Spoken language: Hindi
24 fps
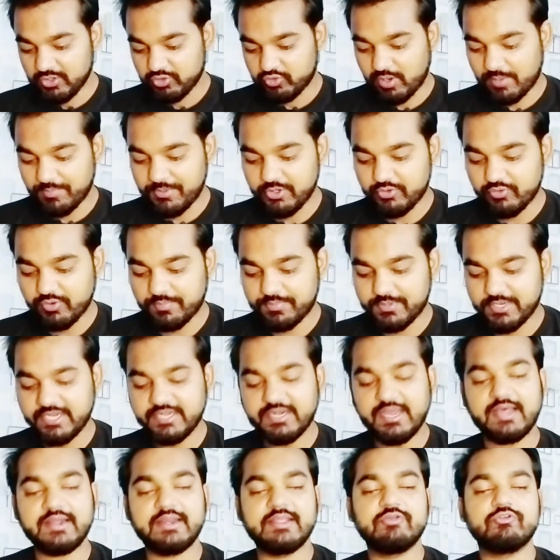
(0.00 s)
तो अभी जो
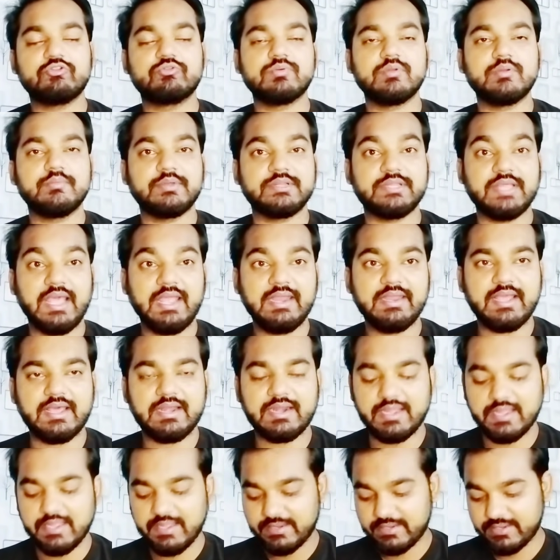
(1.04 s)
अपडेट आ रही है उसमें बताया जा रहा
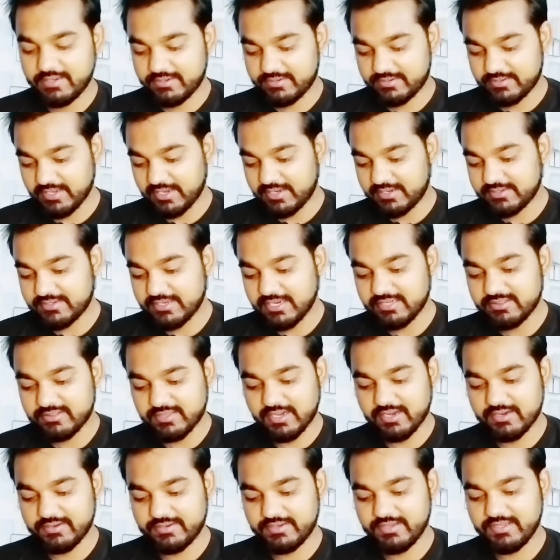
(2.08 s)
रहा है कि सेक्टर
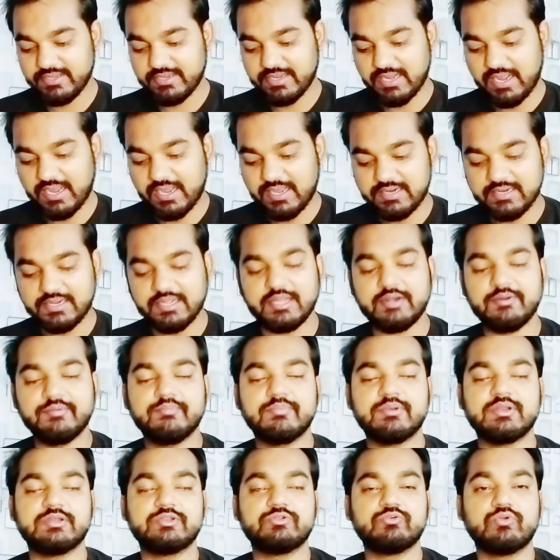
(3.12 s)
थर्टी खार घर
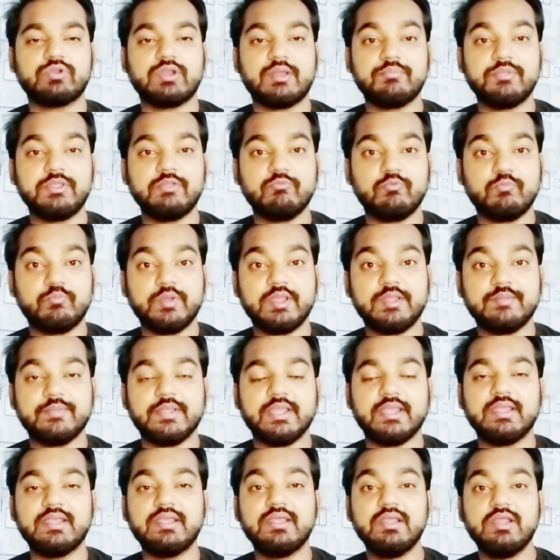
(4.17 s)
जो नबी मुंबई में
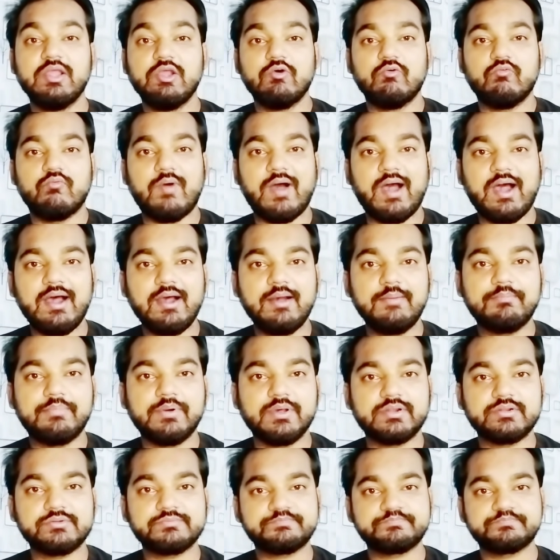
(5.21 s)
है वहां
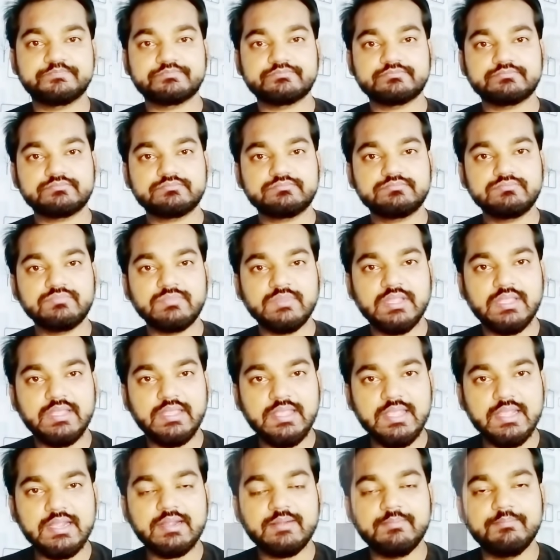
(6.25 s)
पर
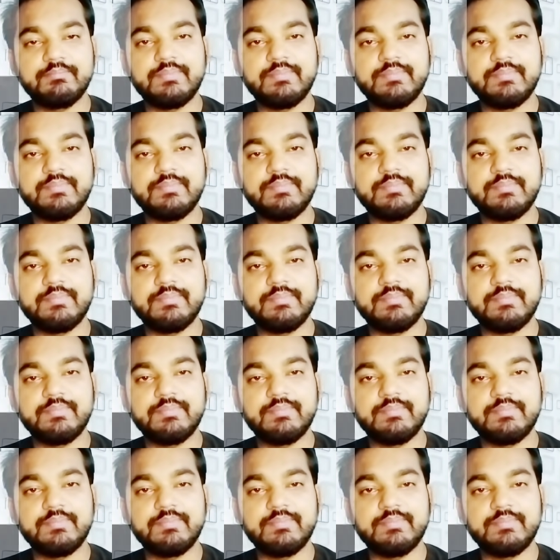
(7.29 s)
एक